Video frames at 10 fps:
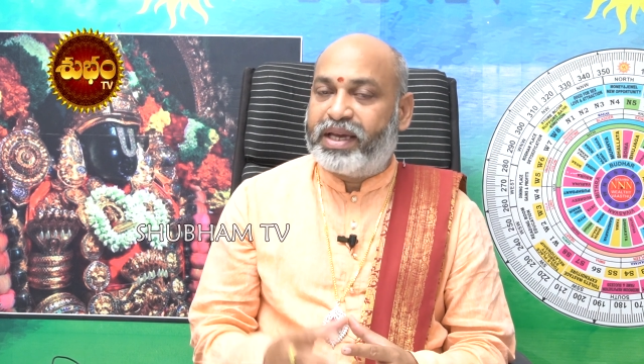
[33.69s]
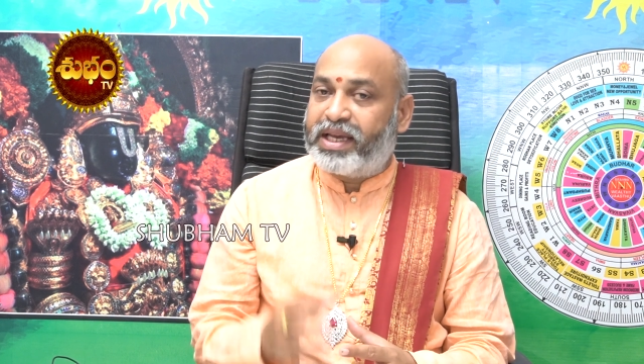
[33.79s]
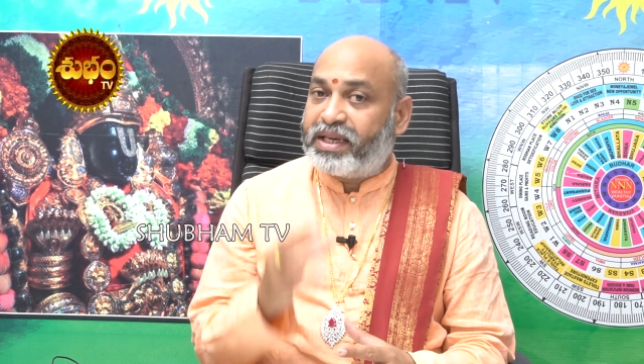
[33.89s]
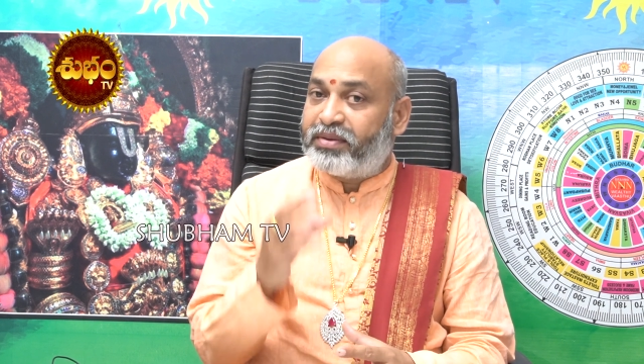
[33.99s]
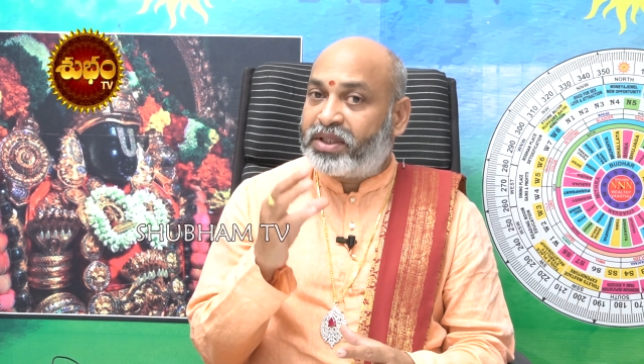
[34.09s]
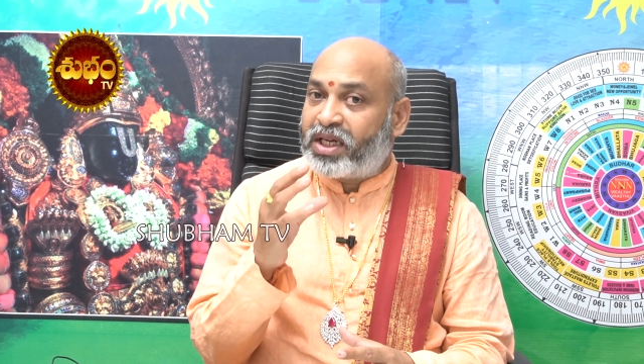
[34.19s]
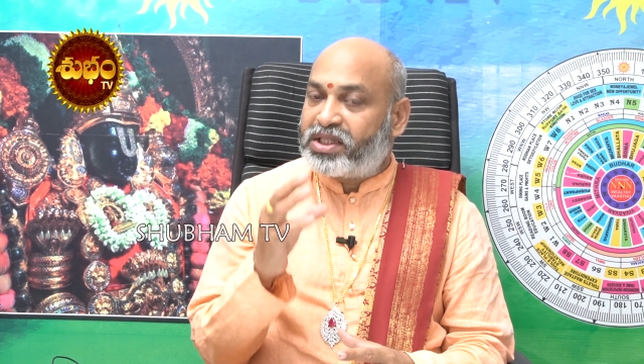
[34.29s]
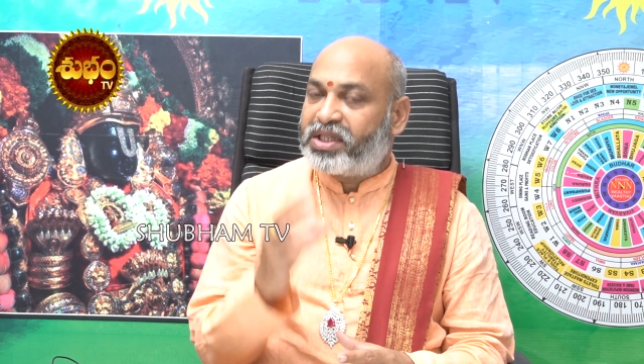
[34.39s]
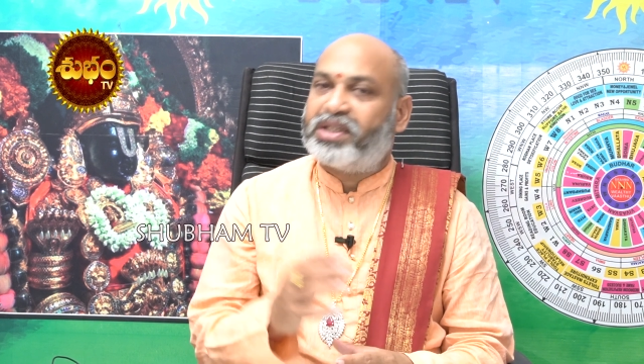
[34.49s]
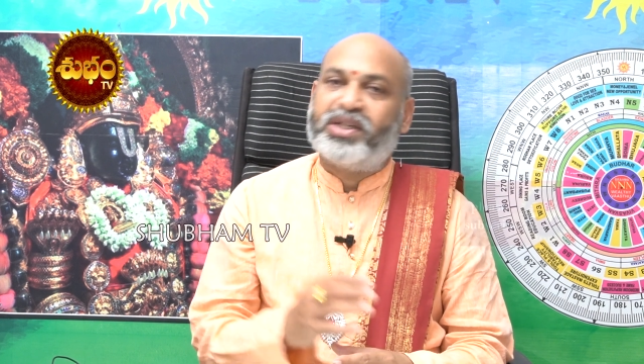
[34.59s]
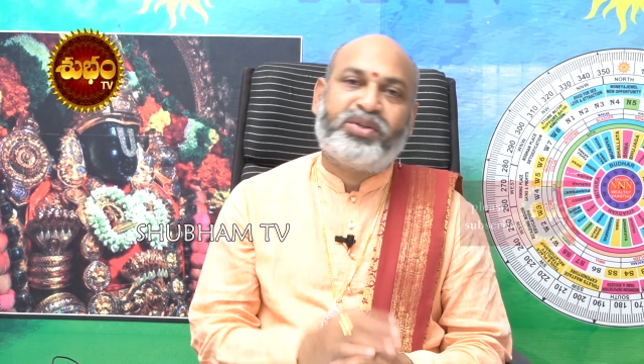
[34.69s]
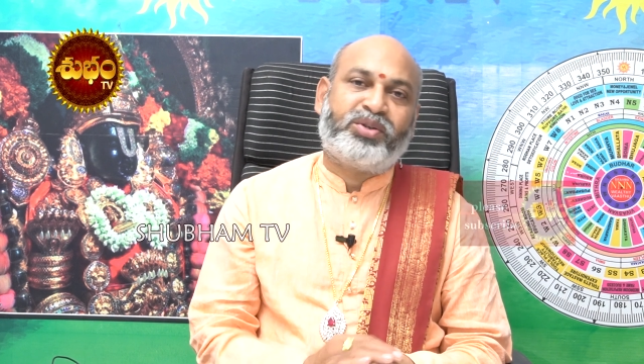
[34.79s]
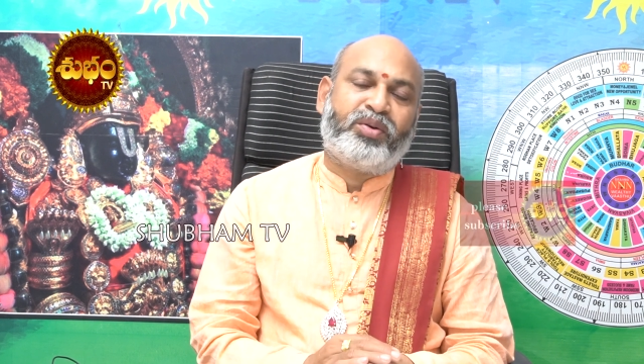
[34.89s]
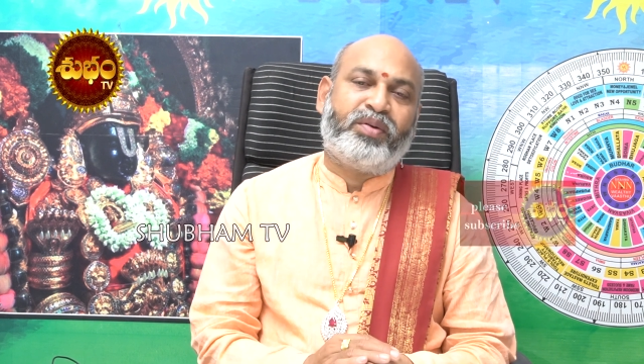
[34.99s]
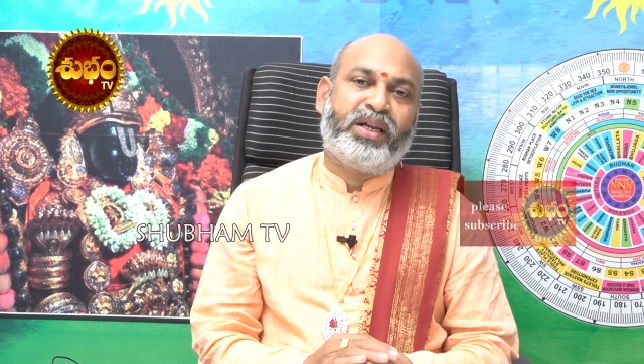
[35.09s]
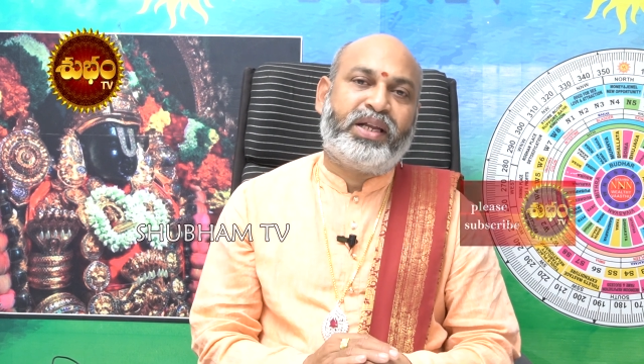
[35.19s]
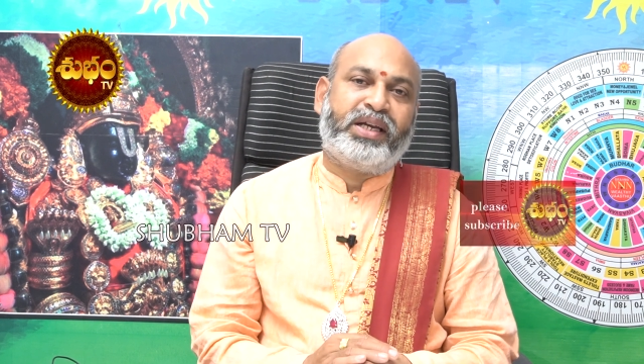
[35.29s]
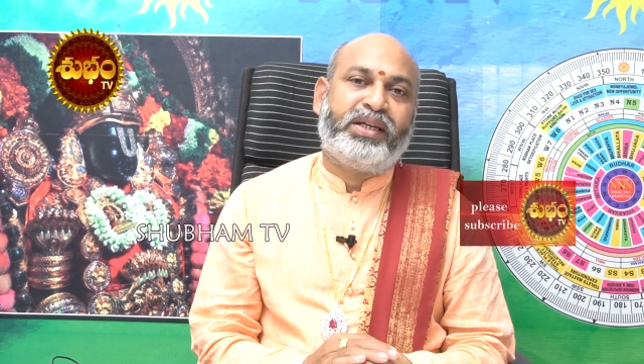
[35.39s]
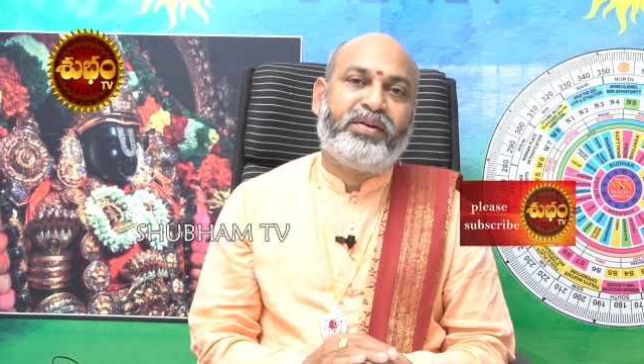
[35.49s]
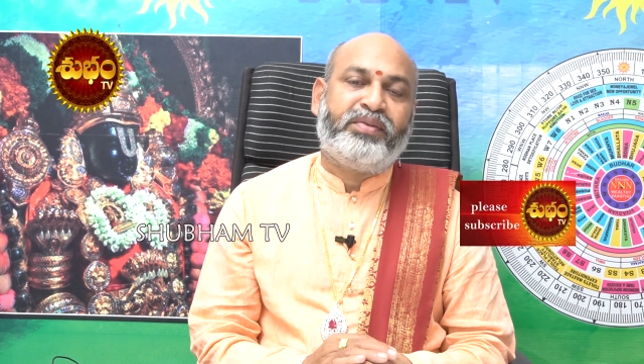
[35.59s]
ఏ దేవతార్చన చేసుకోవాలి
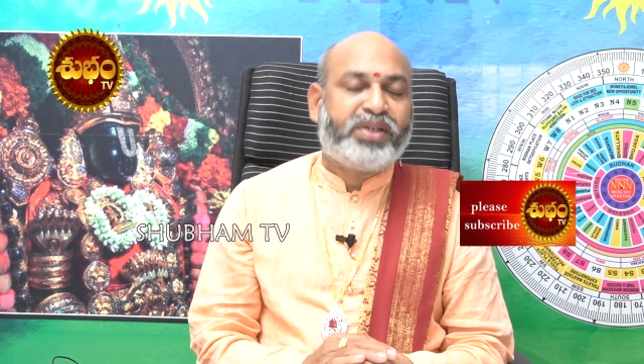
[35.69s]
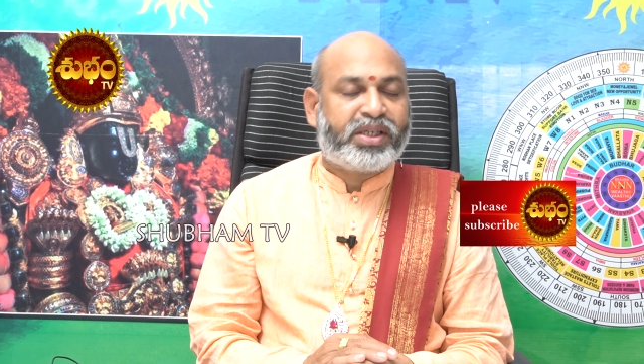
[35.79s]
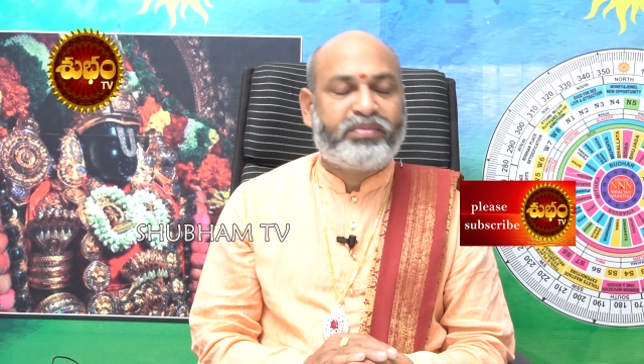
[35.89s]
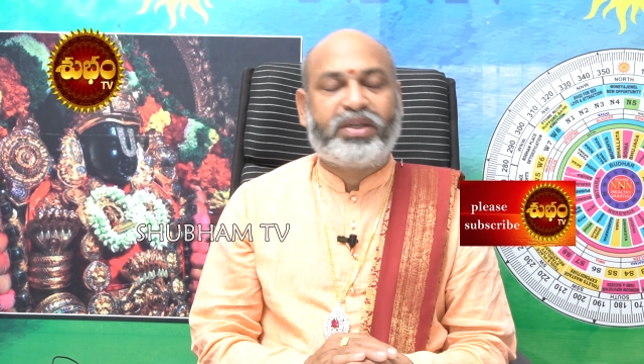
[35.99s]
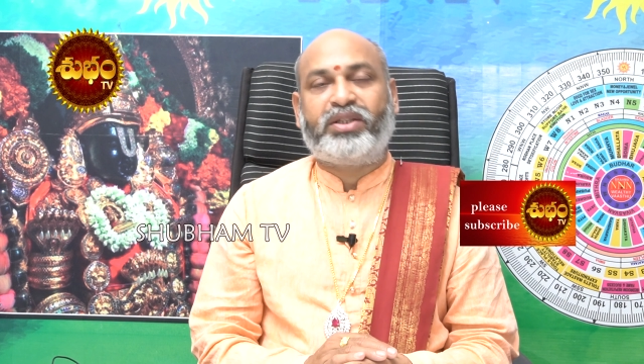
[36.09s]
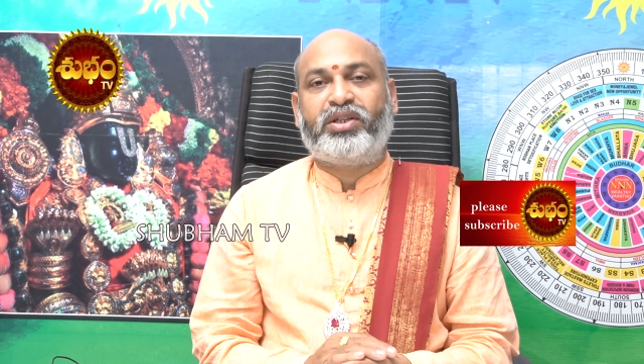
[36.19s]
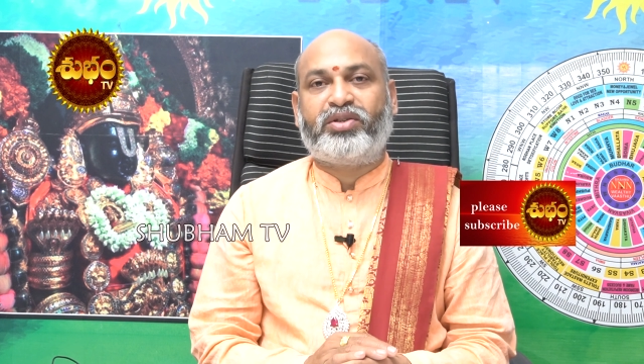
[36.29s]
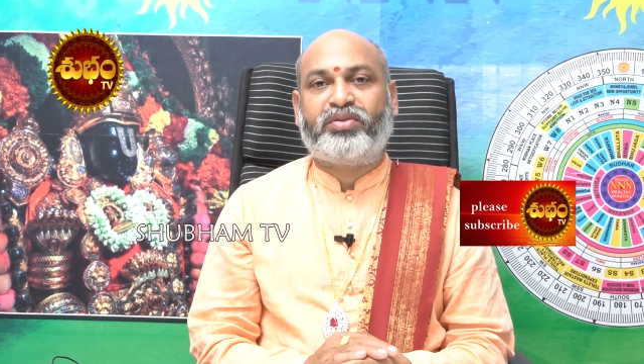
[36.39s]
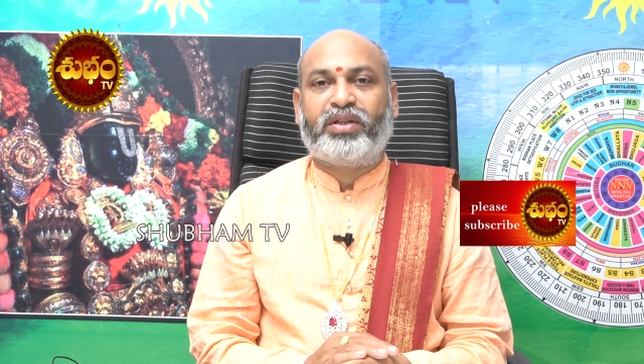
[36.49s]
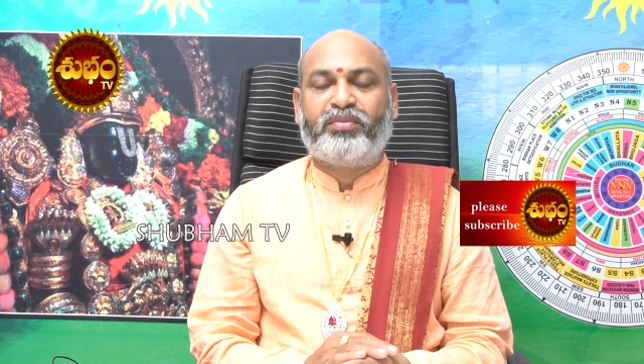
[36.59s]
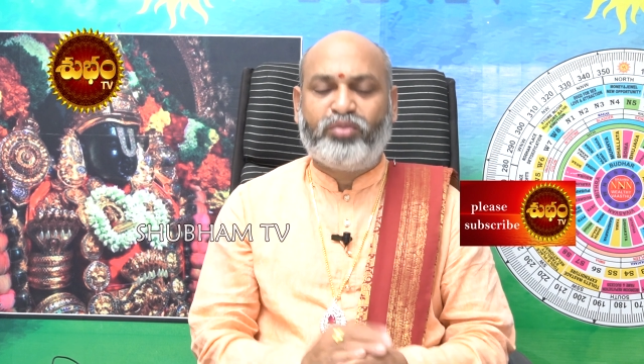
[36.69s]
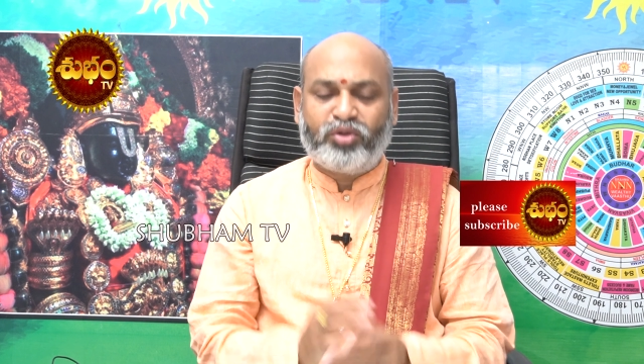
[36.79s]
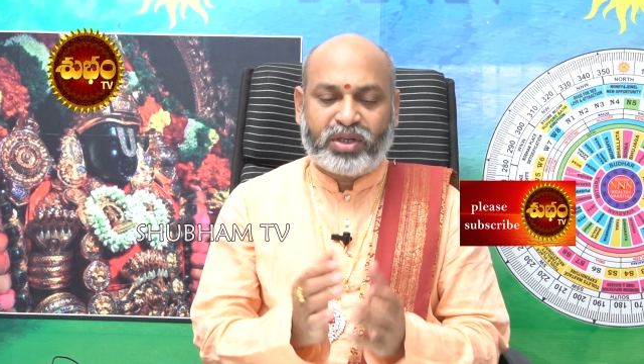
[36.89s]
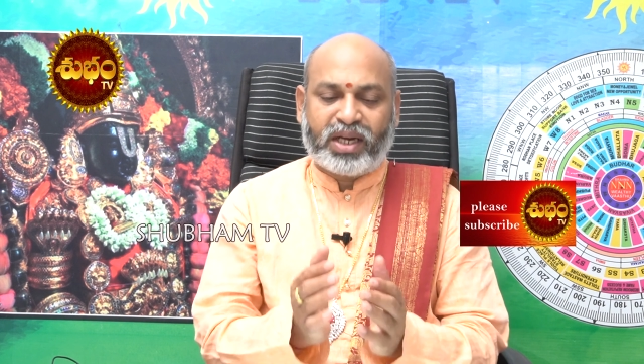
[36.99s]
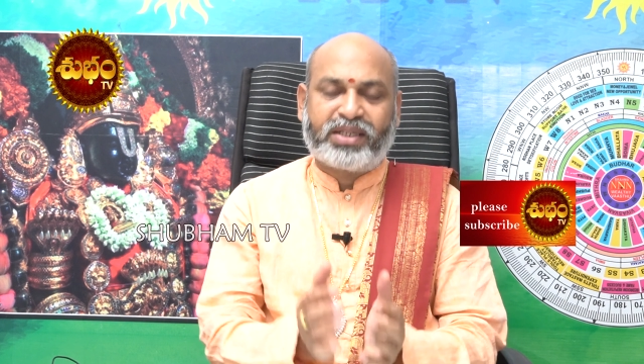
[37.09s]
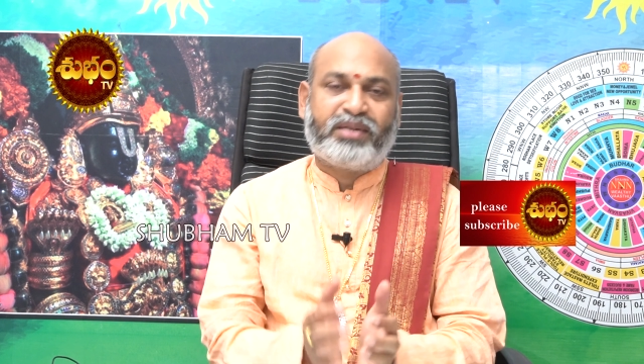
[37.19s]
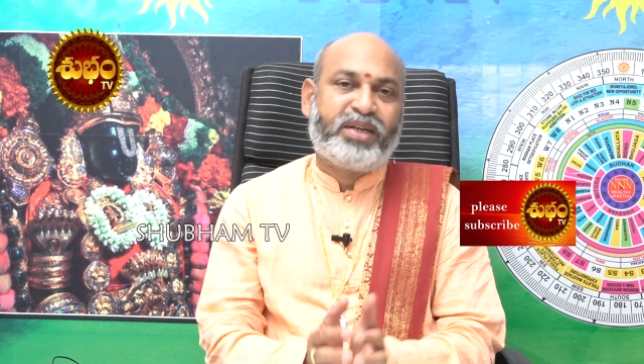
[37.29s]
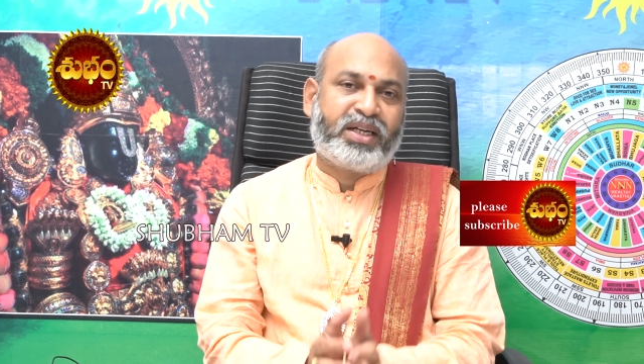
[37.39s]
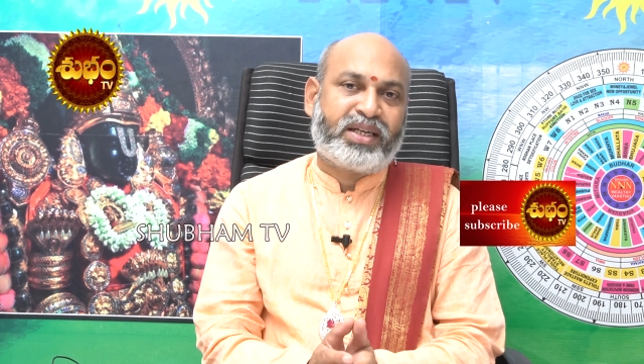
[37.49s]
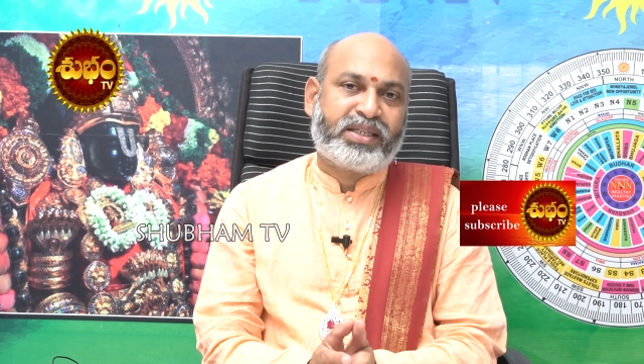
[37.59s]
అనేటువంటి విషయం మనం తెలుసుకుందాం ముందుగా అసలు
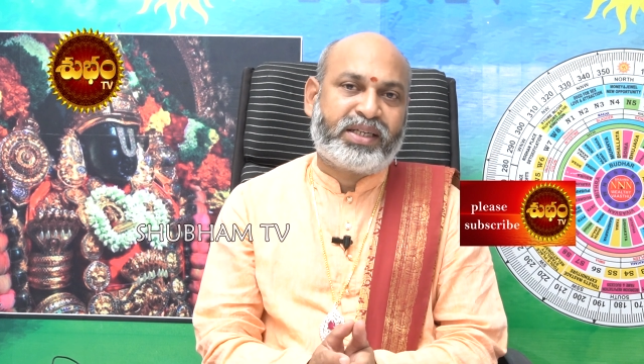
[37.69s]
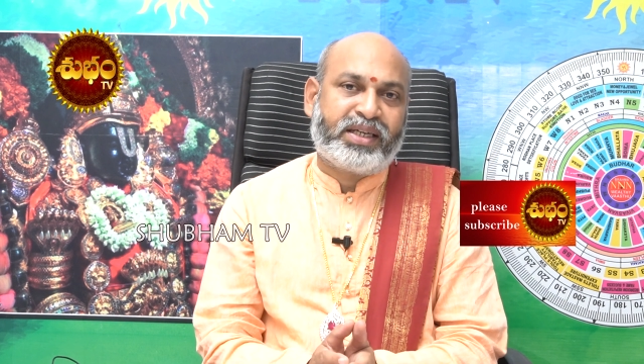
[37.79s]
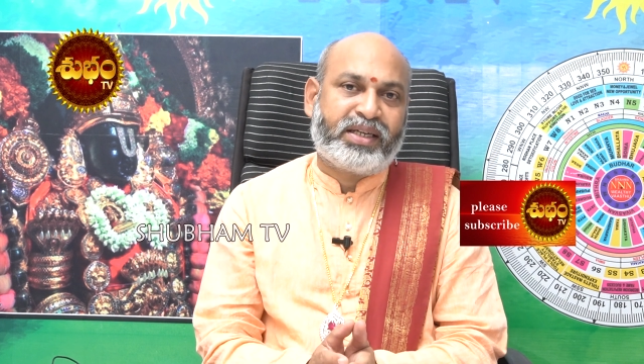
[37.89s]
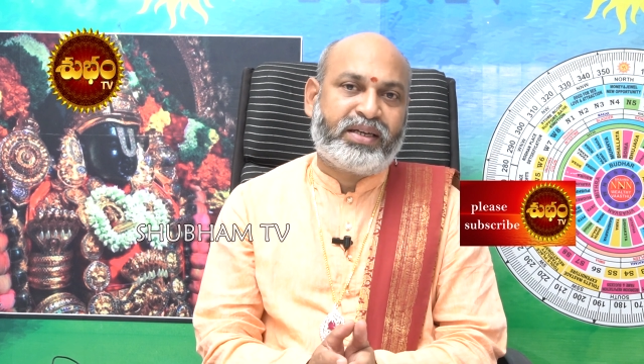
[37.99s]
మీన రాశికి